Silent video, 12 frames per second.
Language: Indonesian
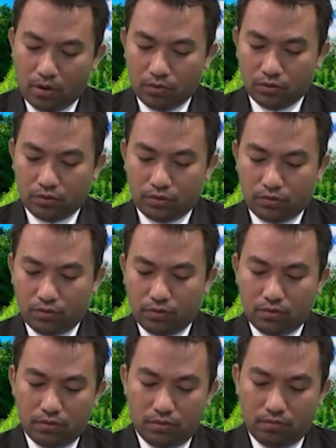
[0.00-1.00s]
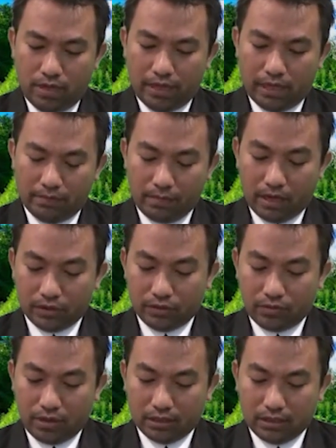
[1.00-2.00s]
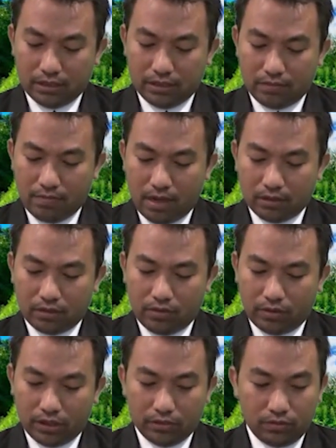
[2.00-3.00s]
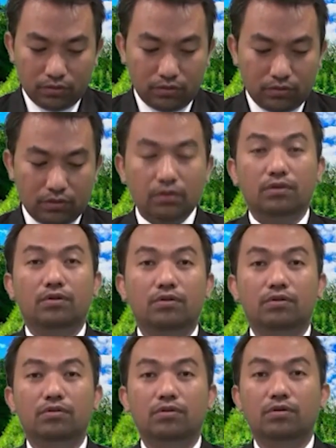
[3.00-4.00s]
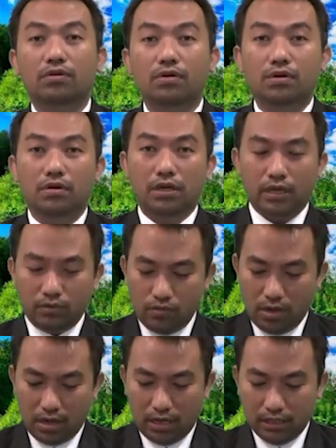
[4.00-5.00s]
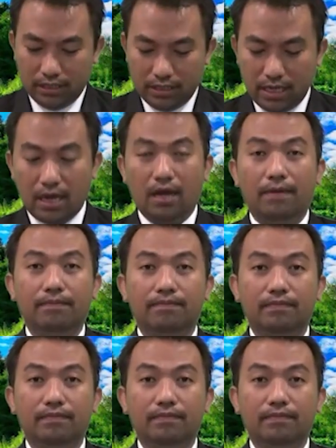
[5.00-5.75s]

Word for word: Paulus mengirimkan surat ke jemaat Korintus untuk kedua kalinya